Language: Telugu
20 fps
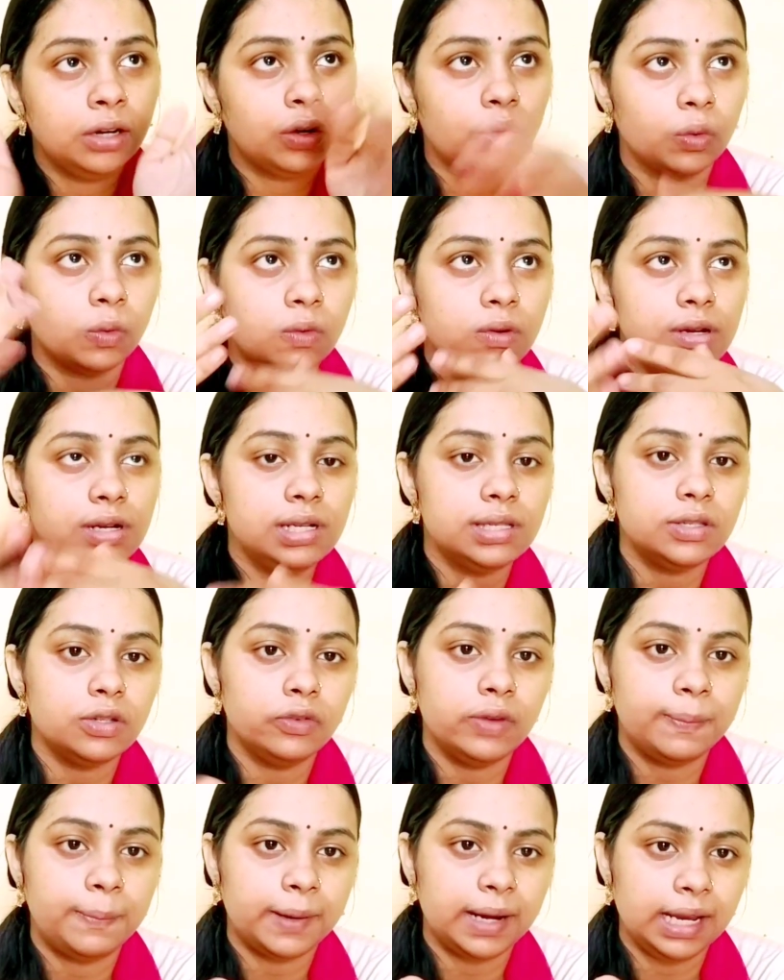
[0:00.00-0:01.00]
ట్రోల్స్
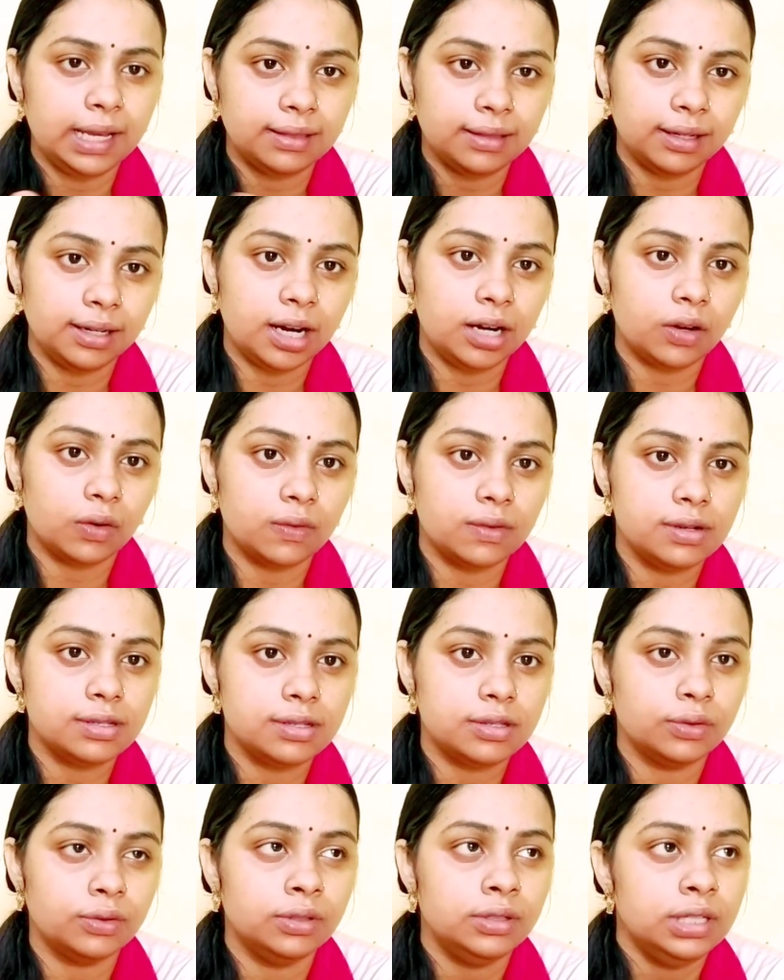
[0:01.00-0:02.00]
విపరీతంగా
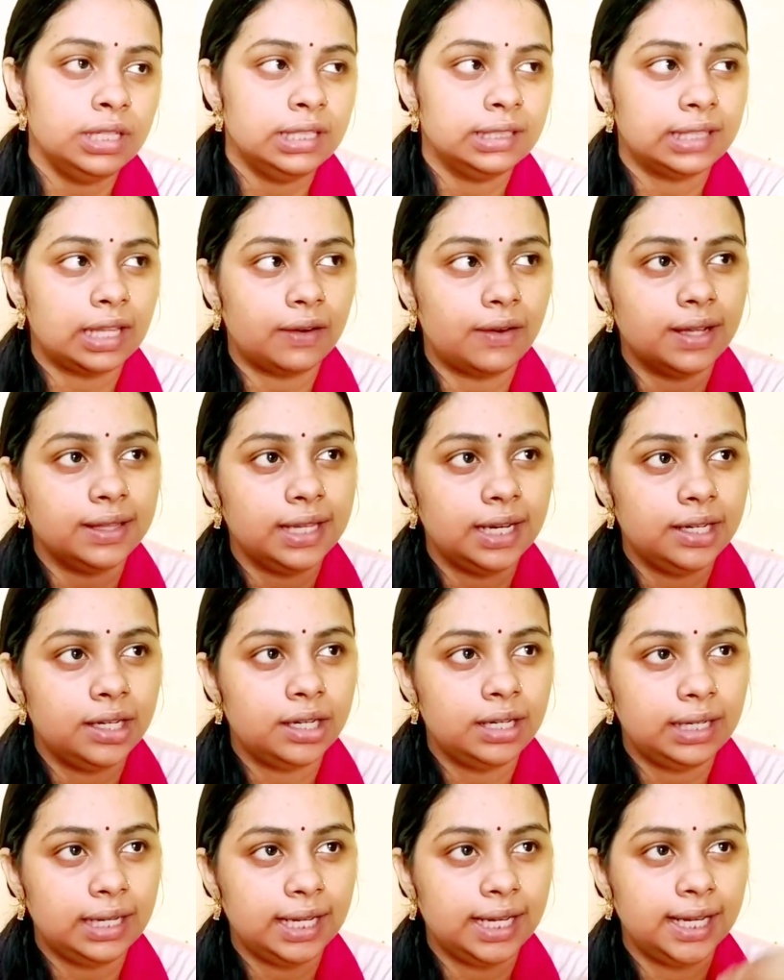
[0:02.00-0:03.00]
ట్రోల్స్ తర్వాత
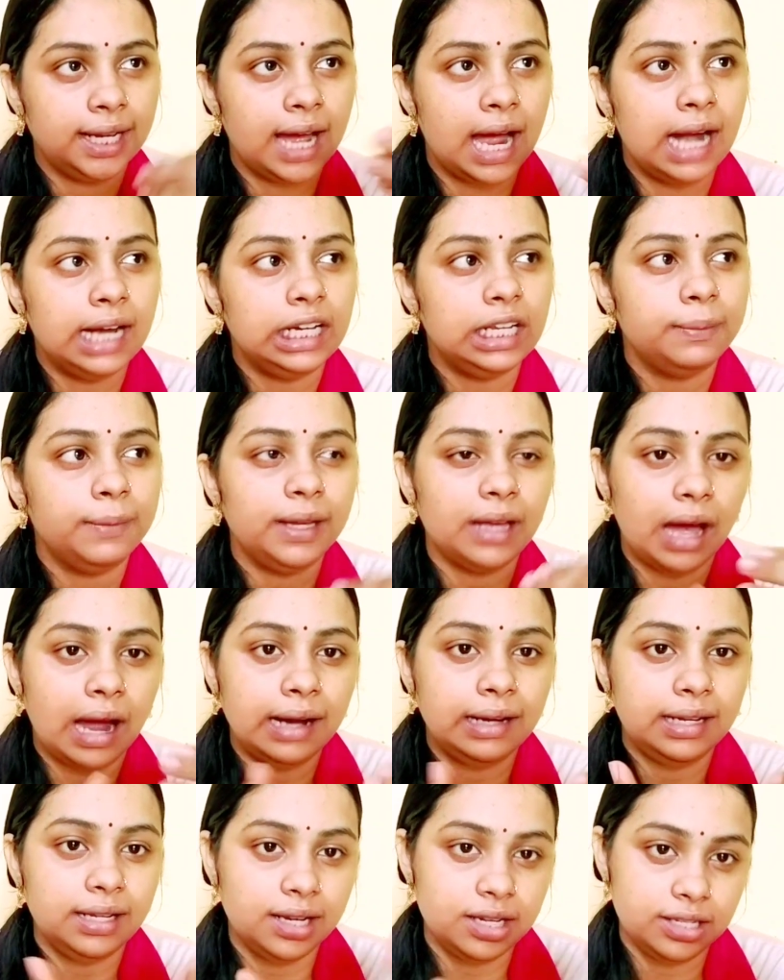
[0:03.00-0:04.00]
ఏంటంటే ఆంటీ
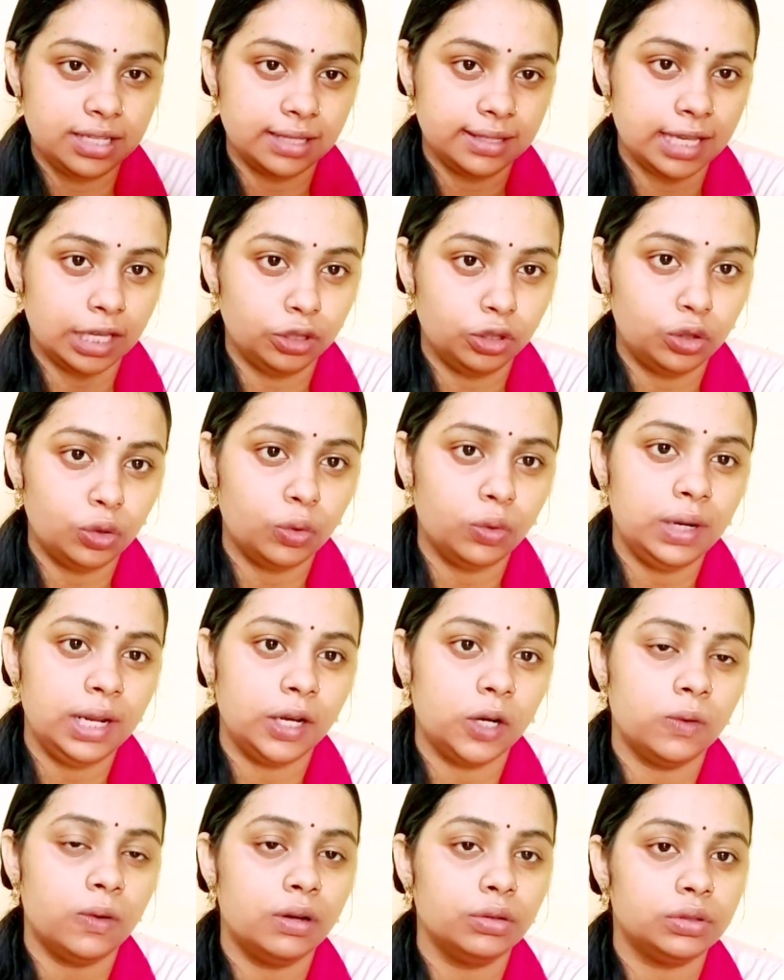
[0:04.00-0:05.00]
ఆంటీకి శత్రువులు
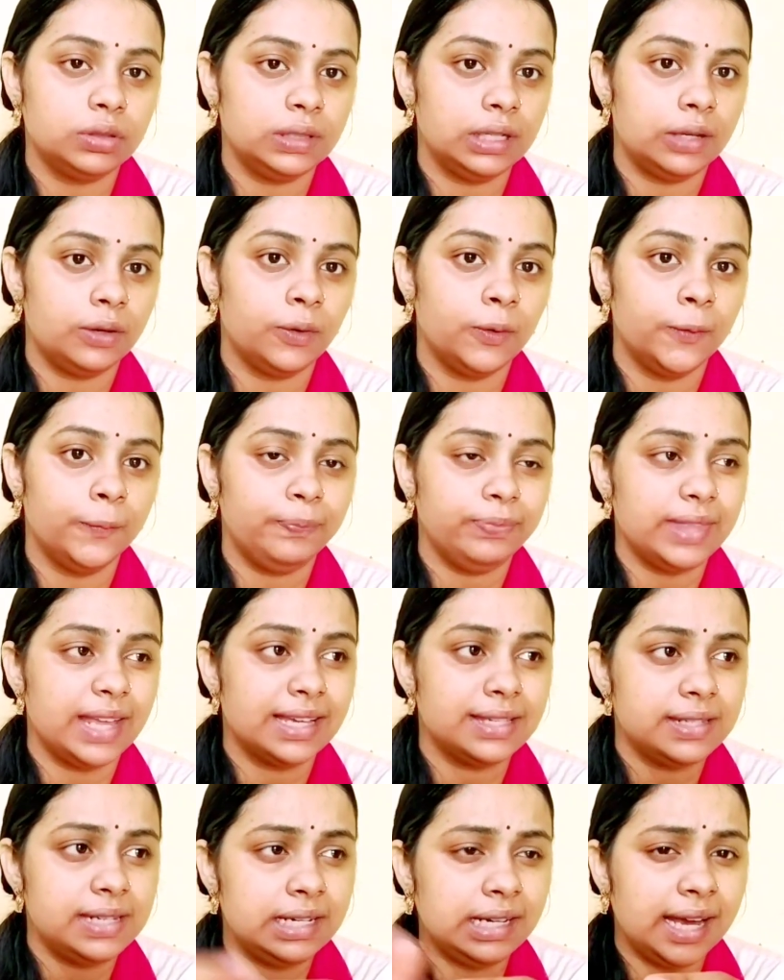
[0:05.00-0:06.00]
ఎక్కువ అవుతున్నారు
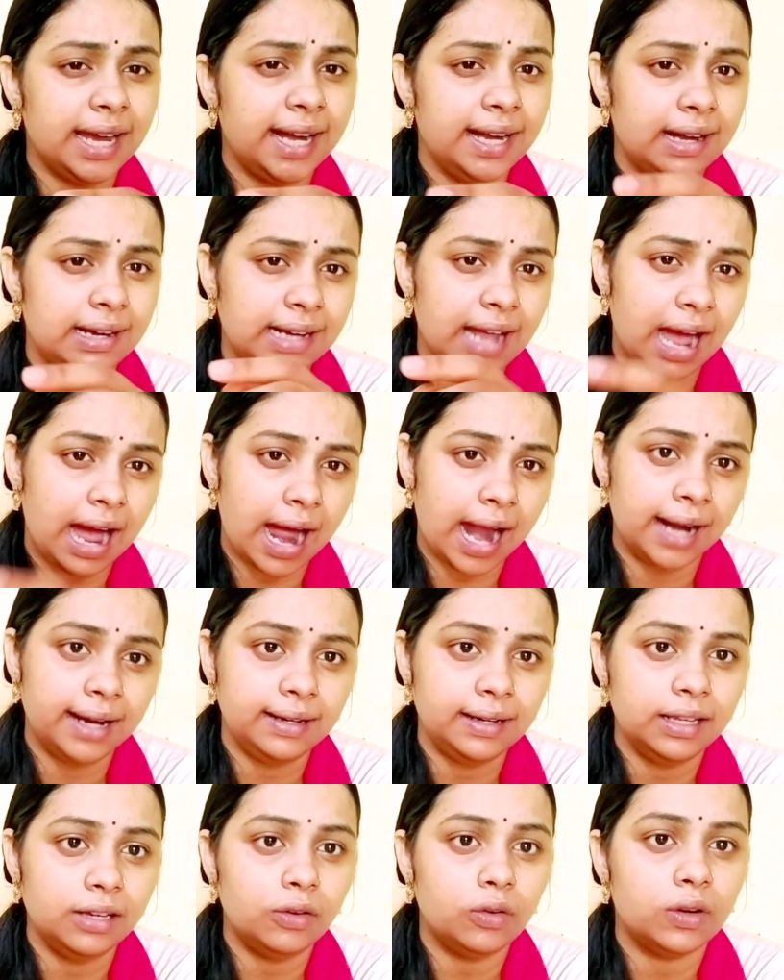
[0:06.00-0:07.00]
నెక్స్ట్ ఇంకా ఏంటంటే
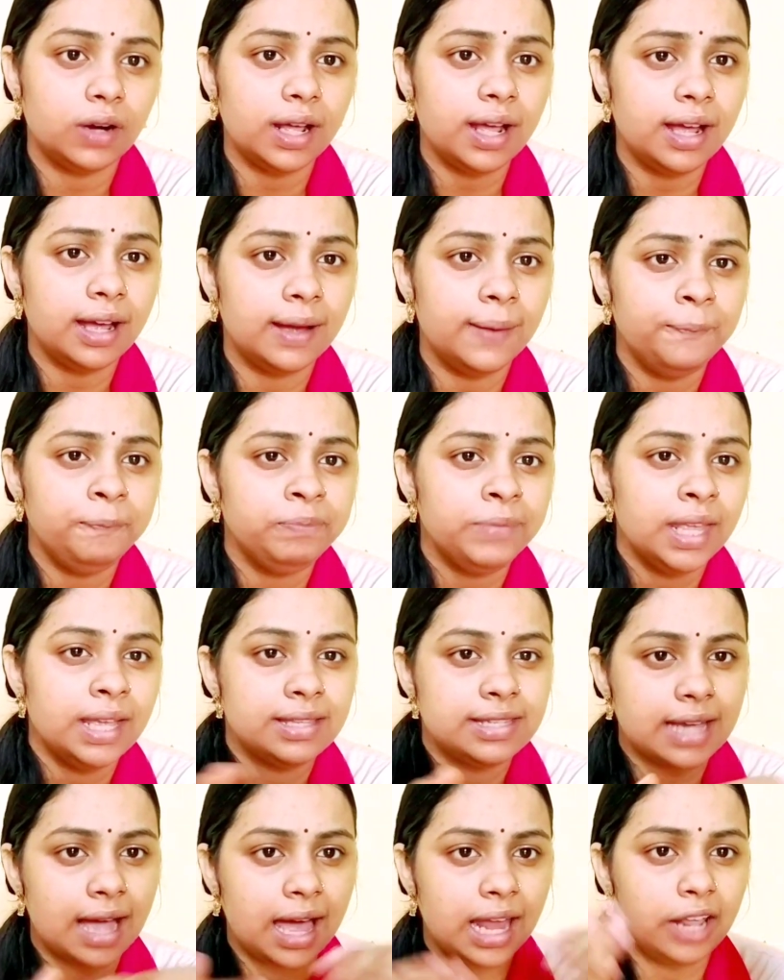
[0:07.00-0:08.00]
ఆంటీ కూడా
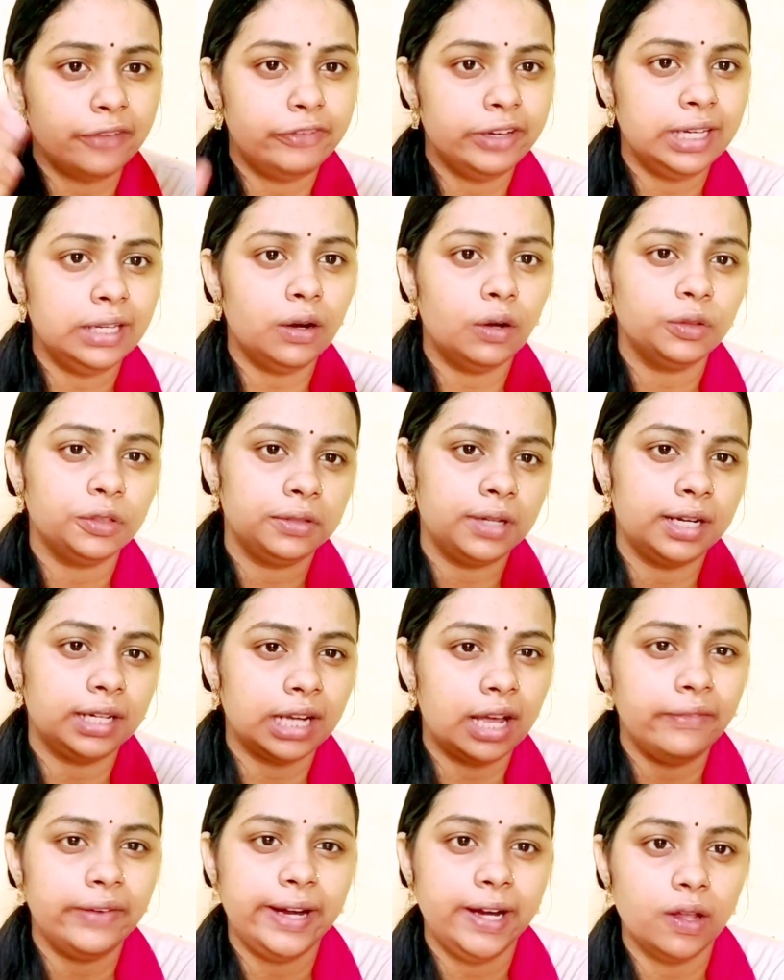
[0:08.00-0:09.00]
చాలా ఫీల్
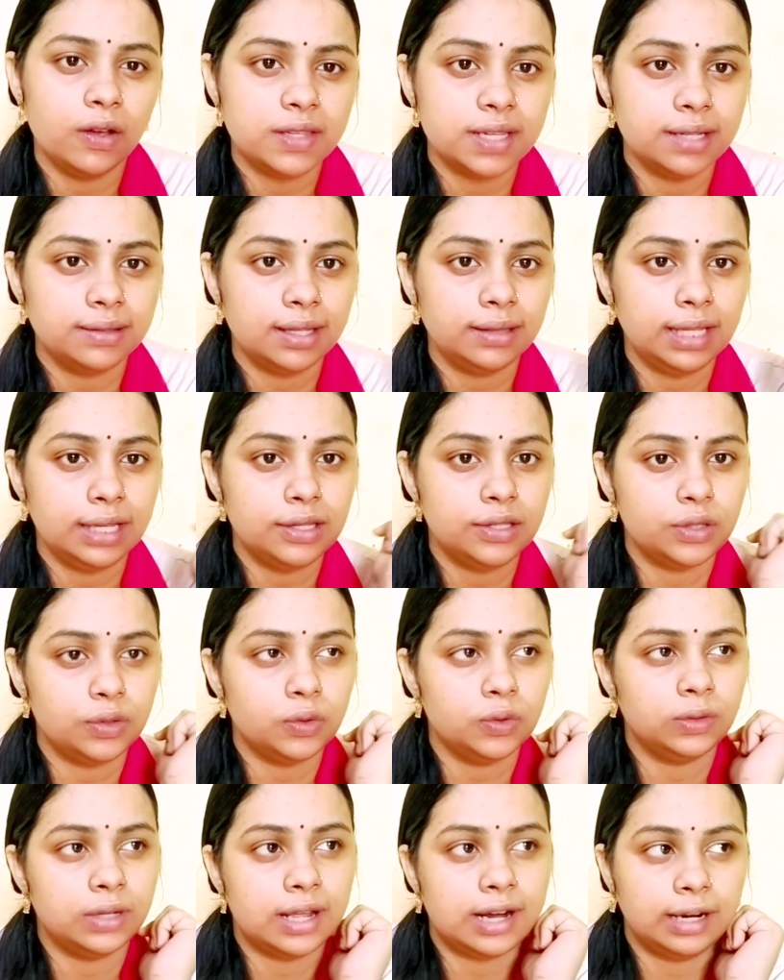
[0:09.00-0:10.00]
అవుతున్నట్టుగా వీడియోస్ అయితే తీస్తూ
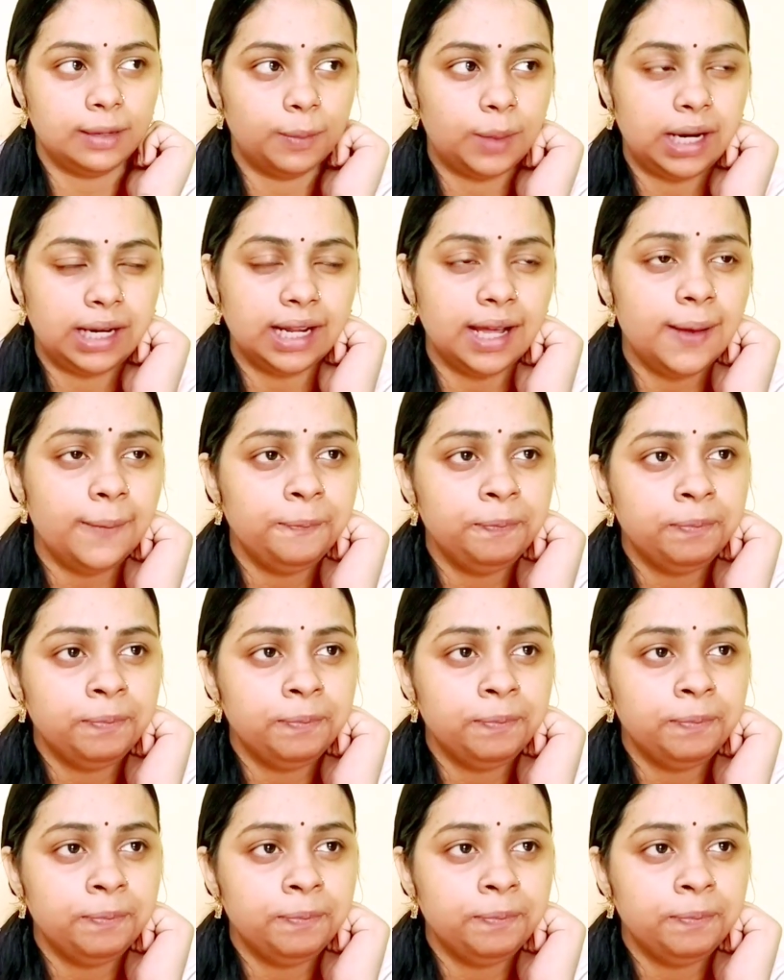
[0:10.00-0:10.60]
ఉన్నారనమాట